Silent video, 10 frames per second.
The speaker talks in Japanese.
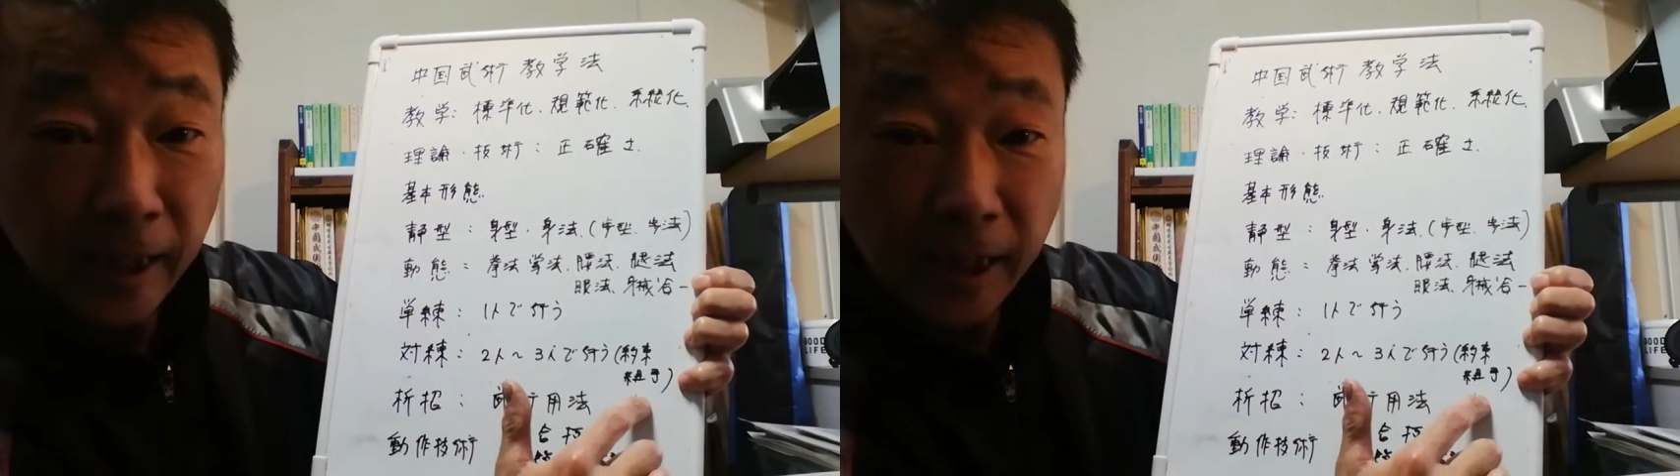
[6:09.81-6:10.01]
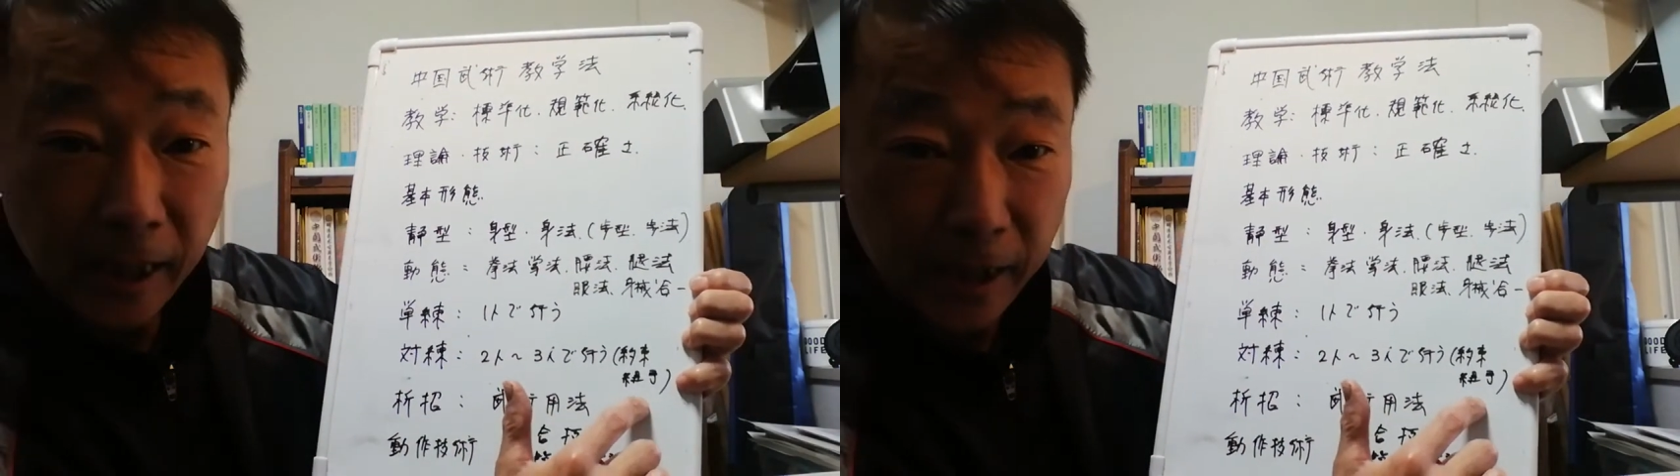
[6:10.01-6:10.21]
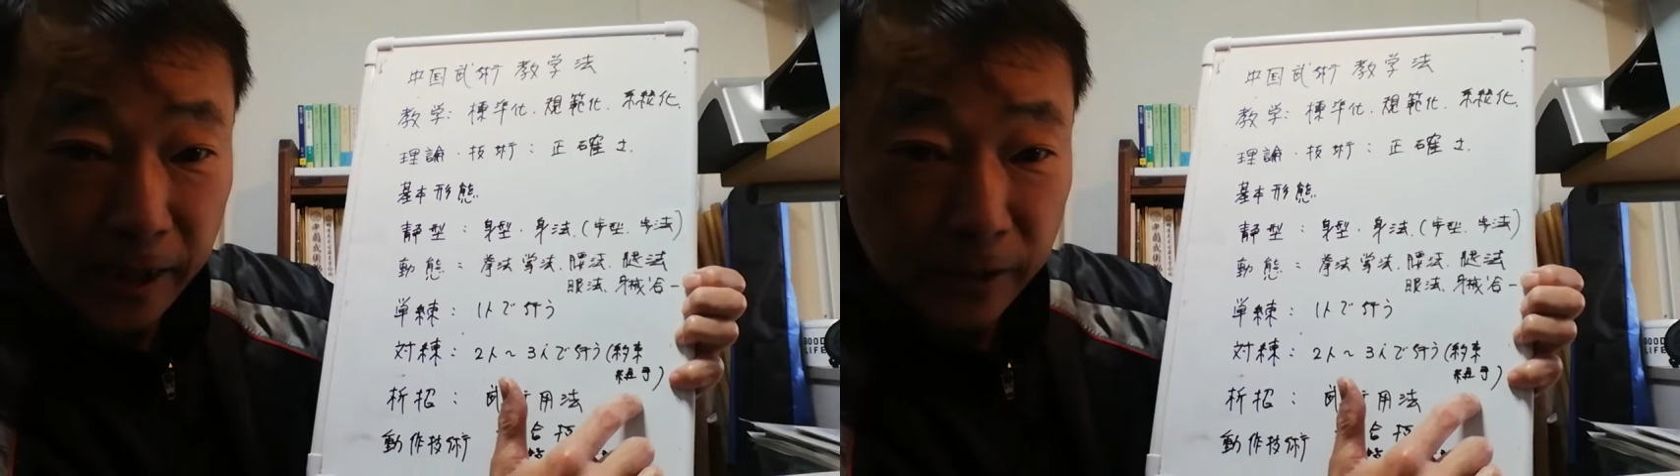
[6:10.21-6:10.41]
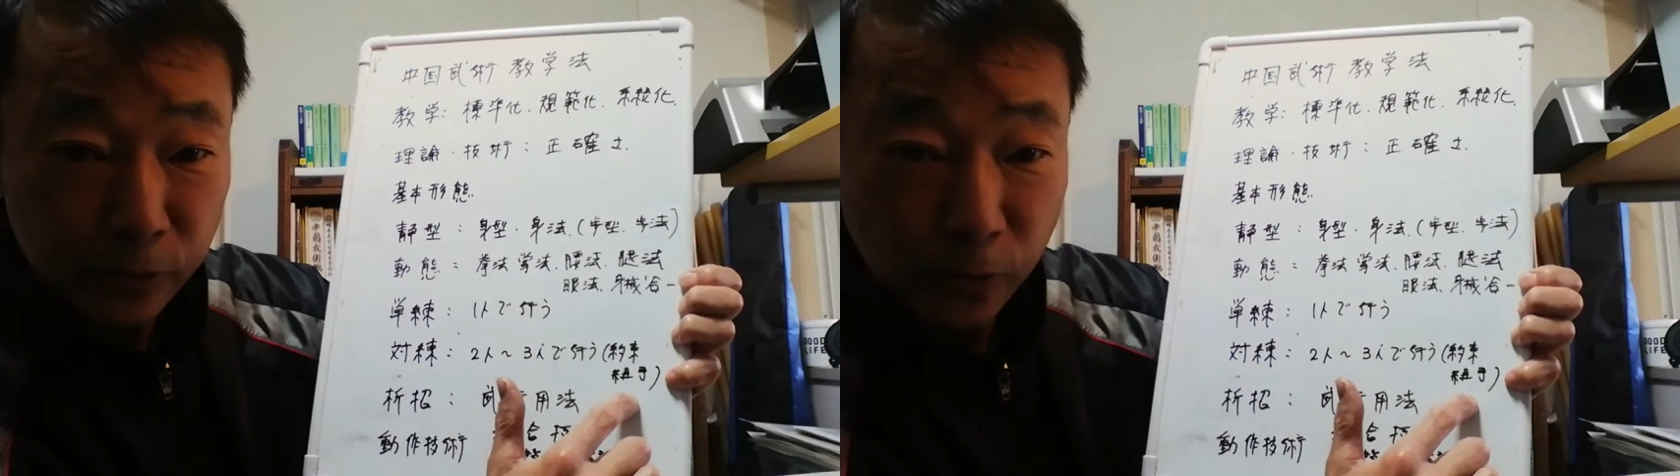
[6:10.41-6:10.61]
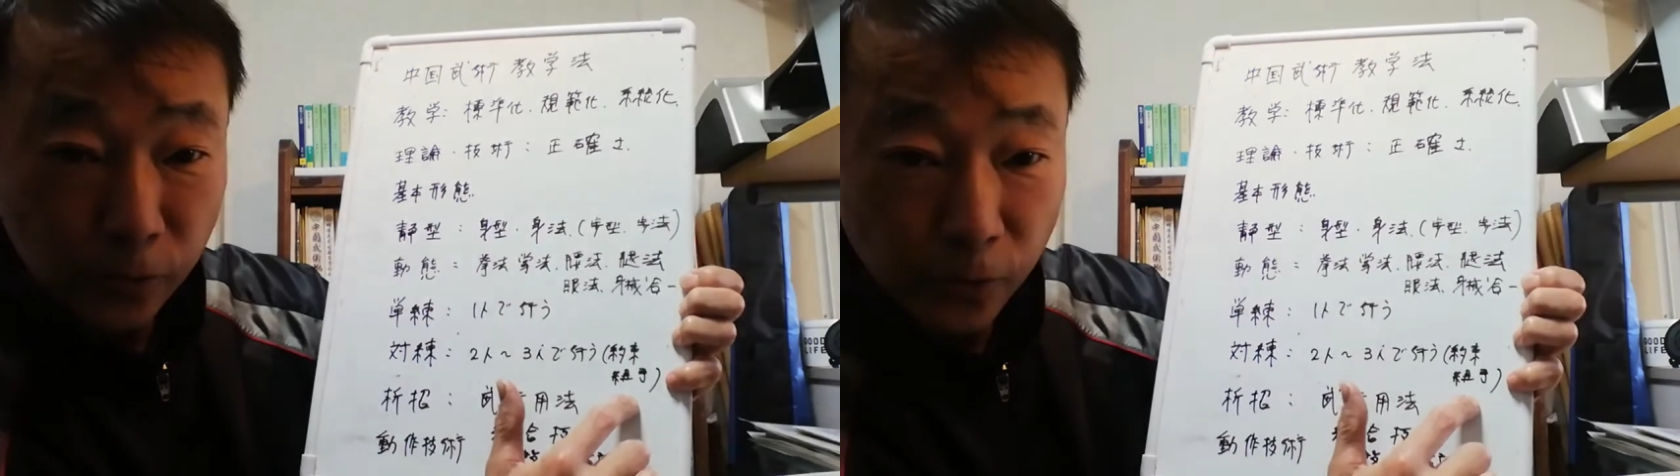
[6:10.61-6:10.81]
体でい
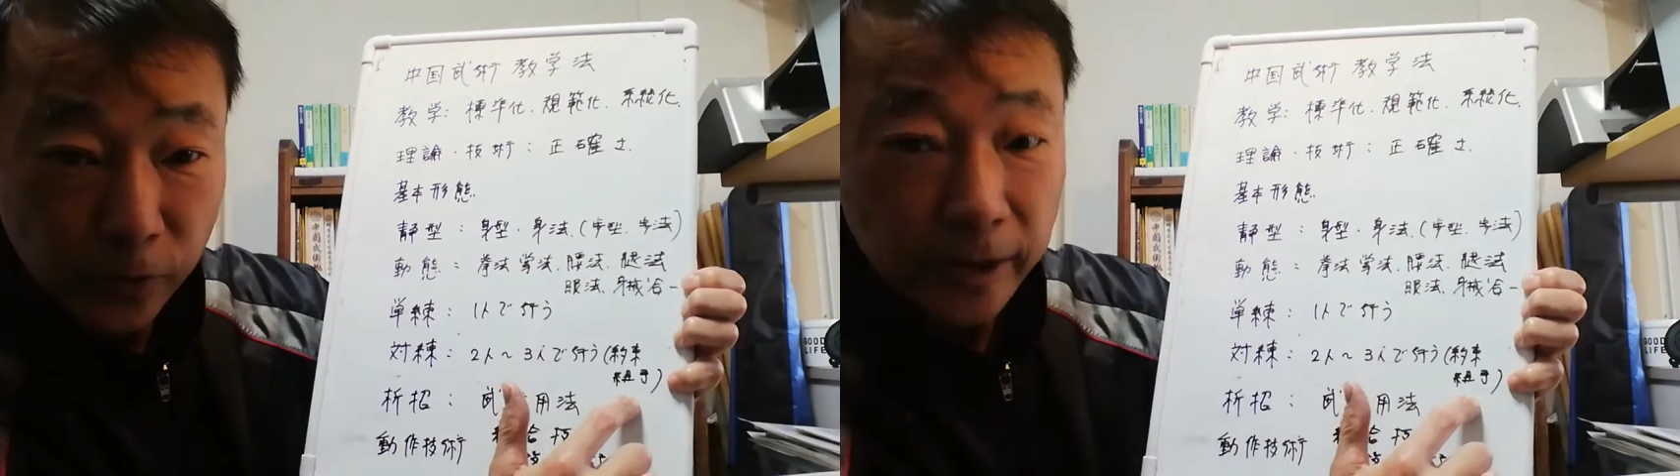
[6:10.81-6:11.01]
うところの